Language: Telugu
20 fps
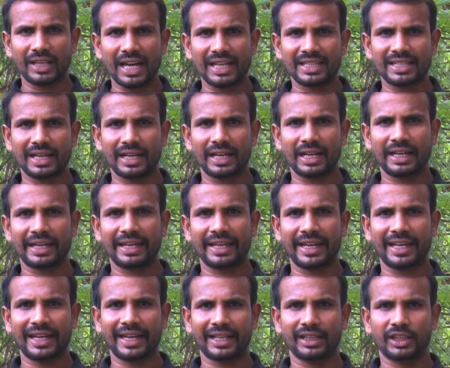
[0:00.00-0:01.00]
తాజాగా
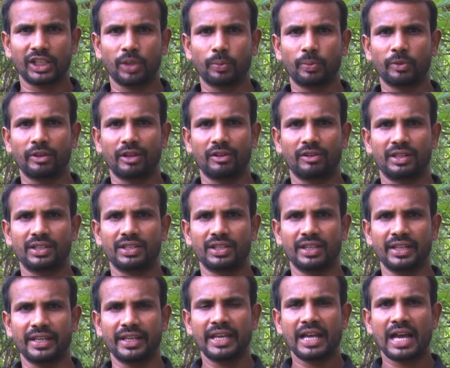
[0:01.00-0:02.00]
కీలక తీర్పు
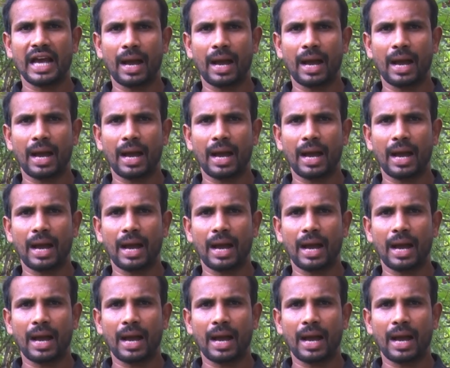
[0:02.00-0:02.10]
వెలువరించింది